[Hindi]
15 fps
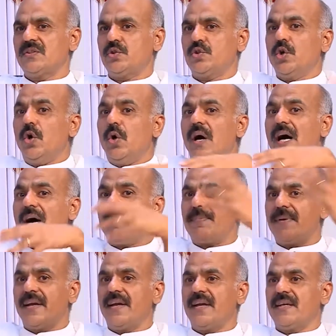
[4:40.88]
जो आप
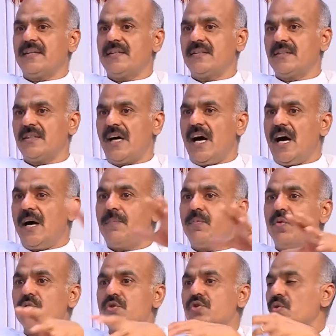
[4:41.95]
हैं आप
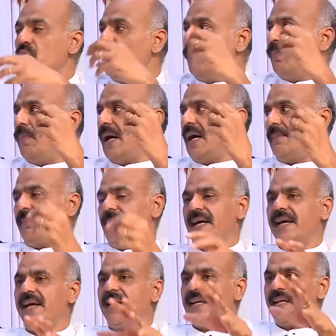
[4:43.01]
उसको पा
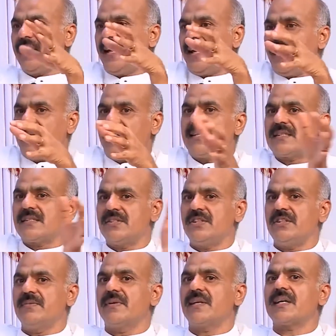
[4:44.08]
पाए ये इस
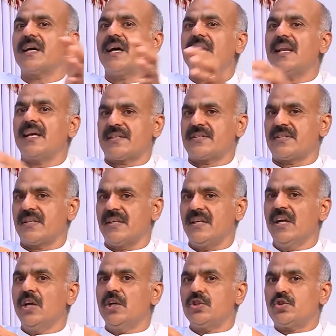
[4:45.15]
जीवन का लक्ष्य है
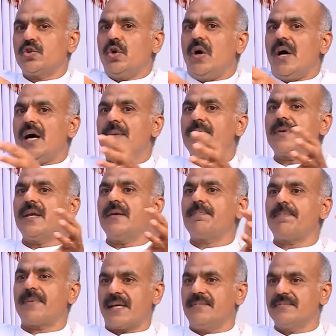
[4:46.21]
जो आपकी
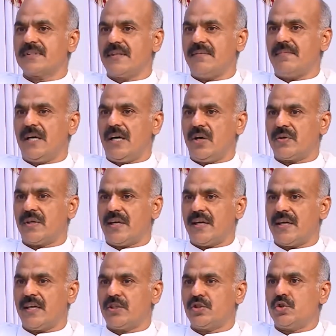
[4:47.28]
परम संभावना
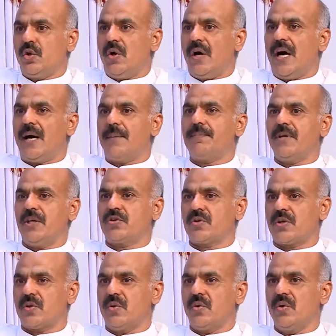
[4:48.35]
है जो आप
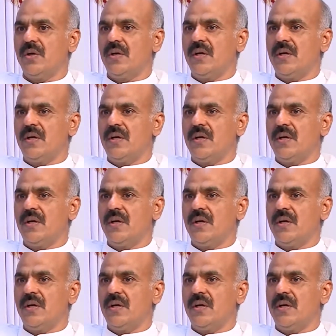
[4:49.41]
ईश्वर हो